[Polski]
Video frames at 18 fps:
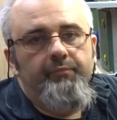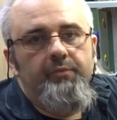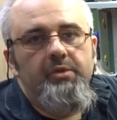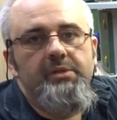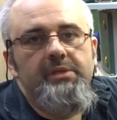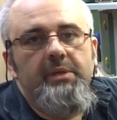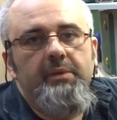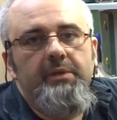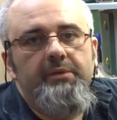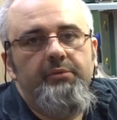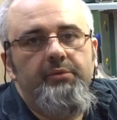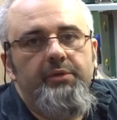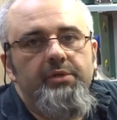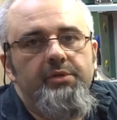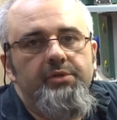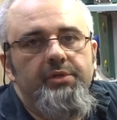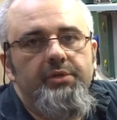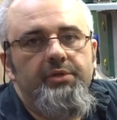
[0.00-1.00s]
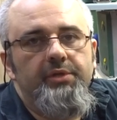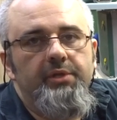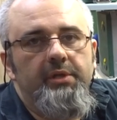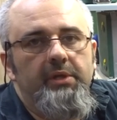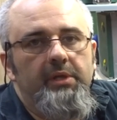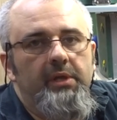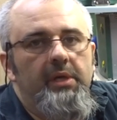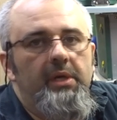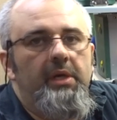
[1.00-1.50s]
dostała drugie życie.
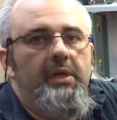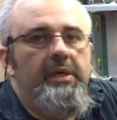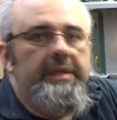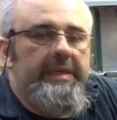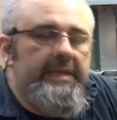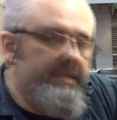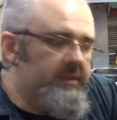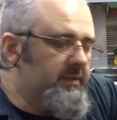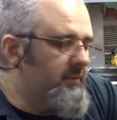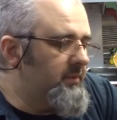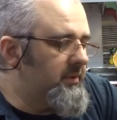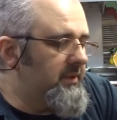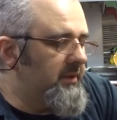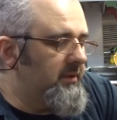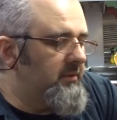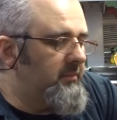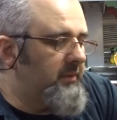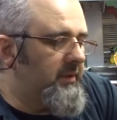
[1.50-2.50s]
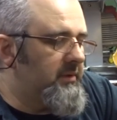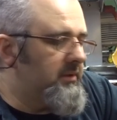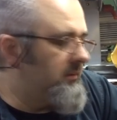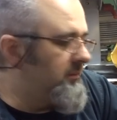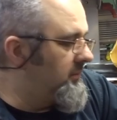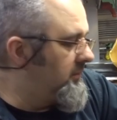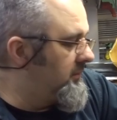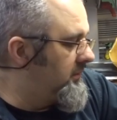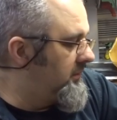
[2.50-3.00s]
Ja jestem z tego bardzo,
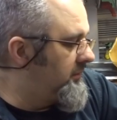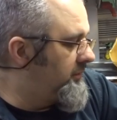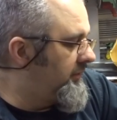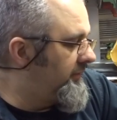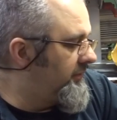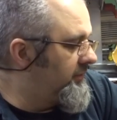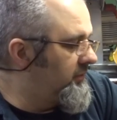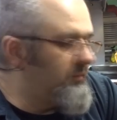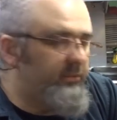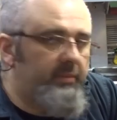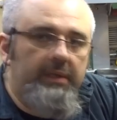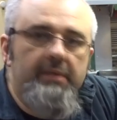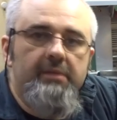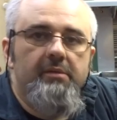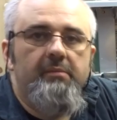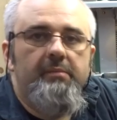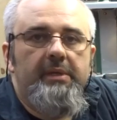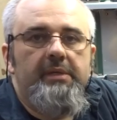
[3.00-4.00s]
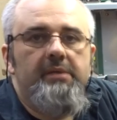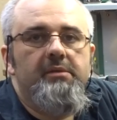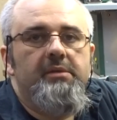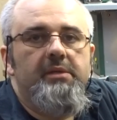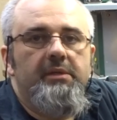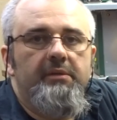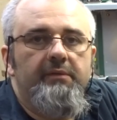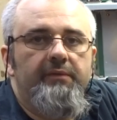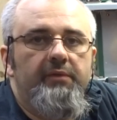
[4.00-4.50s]
powodu bardzo, bardzo
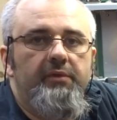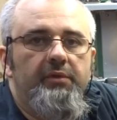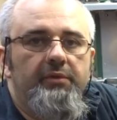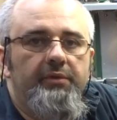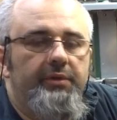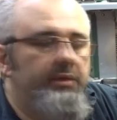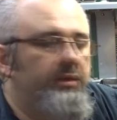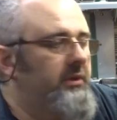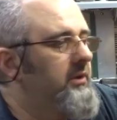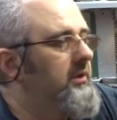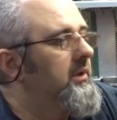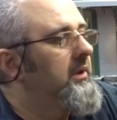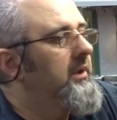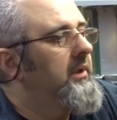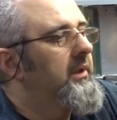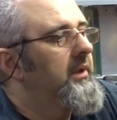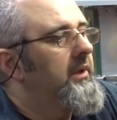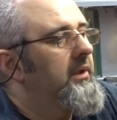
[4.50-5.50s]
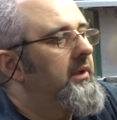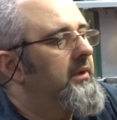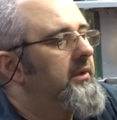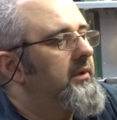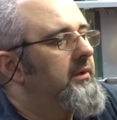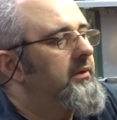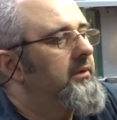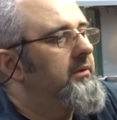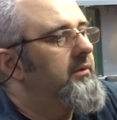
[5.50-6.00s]
zadowolony.
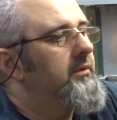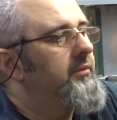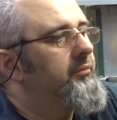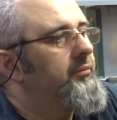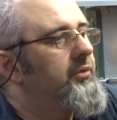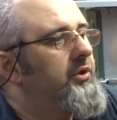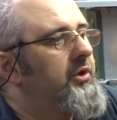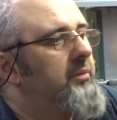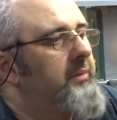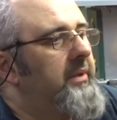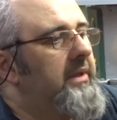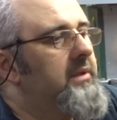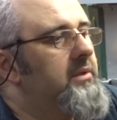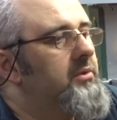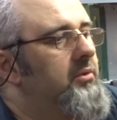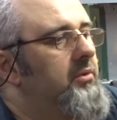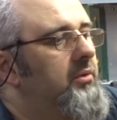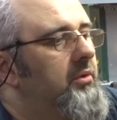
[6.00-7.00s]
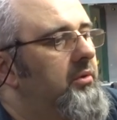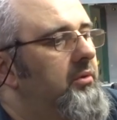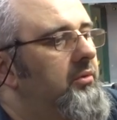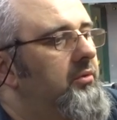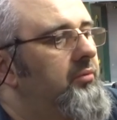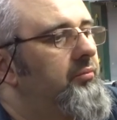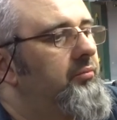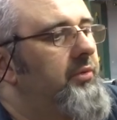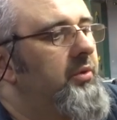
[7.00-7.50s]
Mi się bardzo
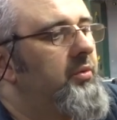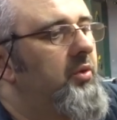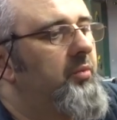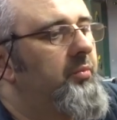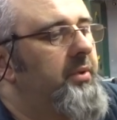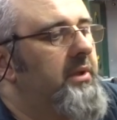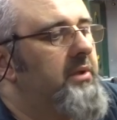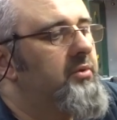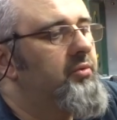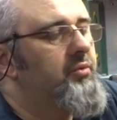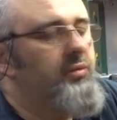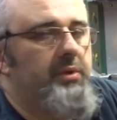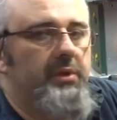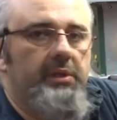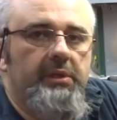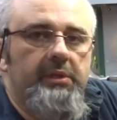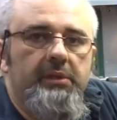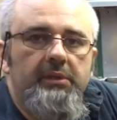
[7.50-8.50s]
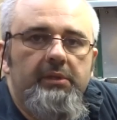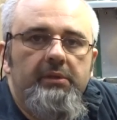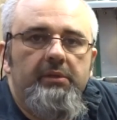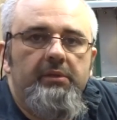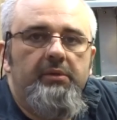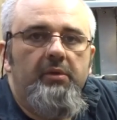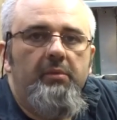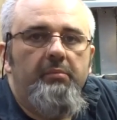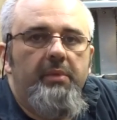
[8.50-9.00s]
miło pracuje
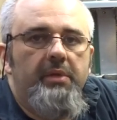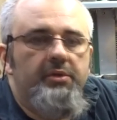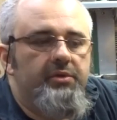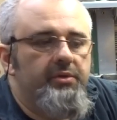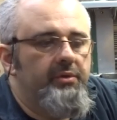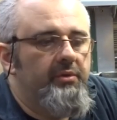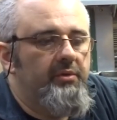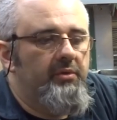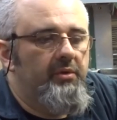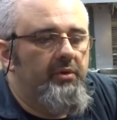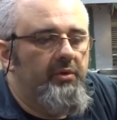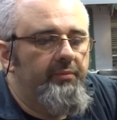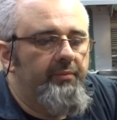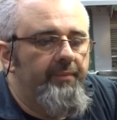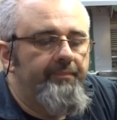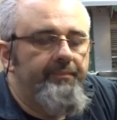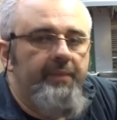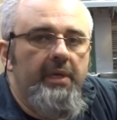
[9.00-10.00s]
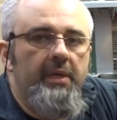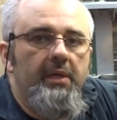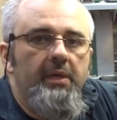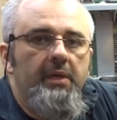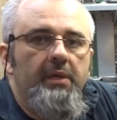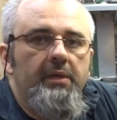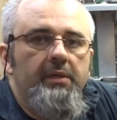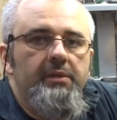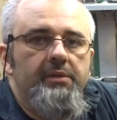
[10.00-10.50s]
tą maszynką.
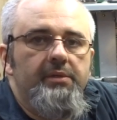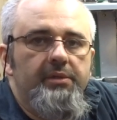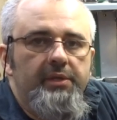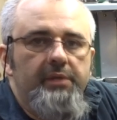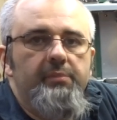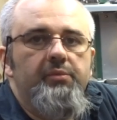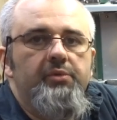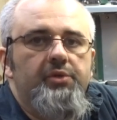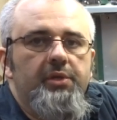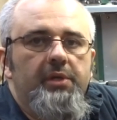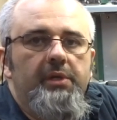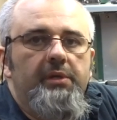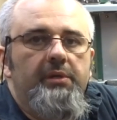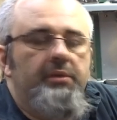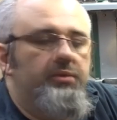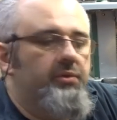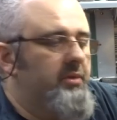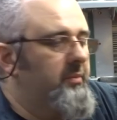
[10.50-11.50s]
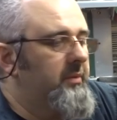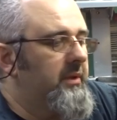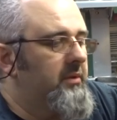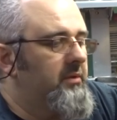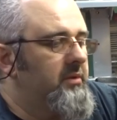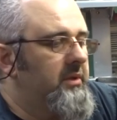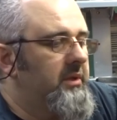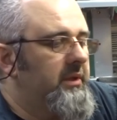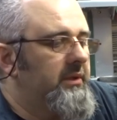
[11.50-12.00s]
Z tym, że trzeba
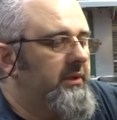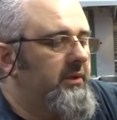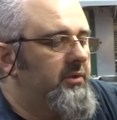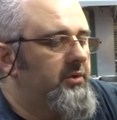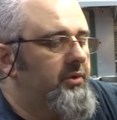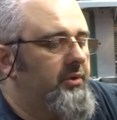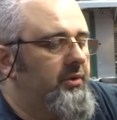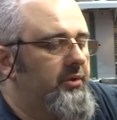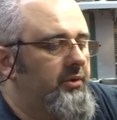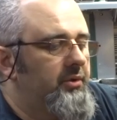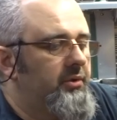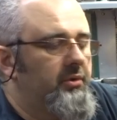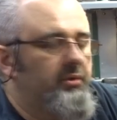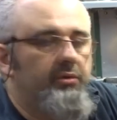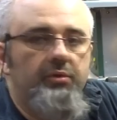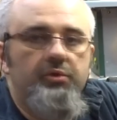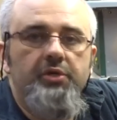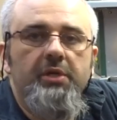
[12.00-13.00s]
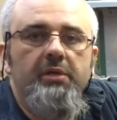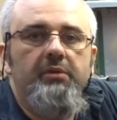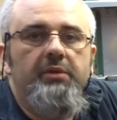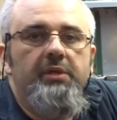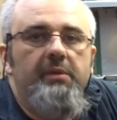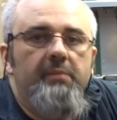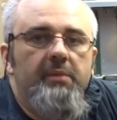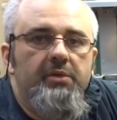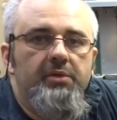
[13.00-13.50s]
rozgraniczyć, do czego
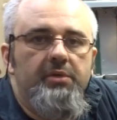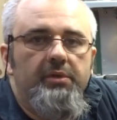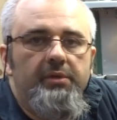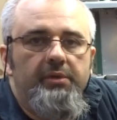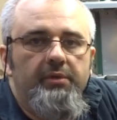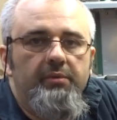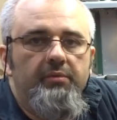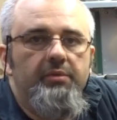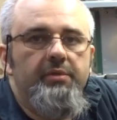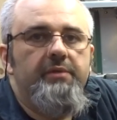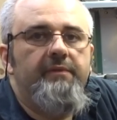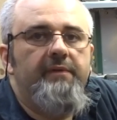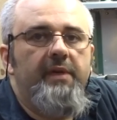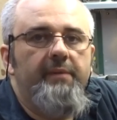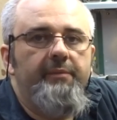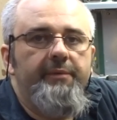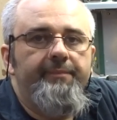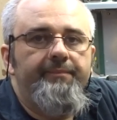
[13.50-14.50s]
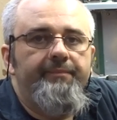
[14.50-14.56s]
tej maszynki używamy.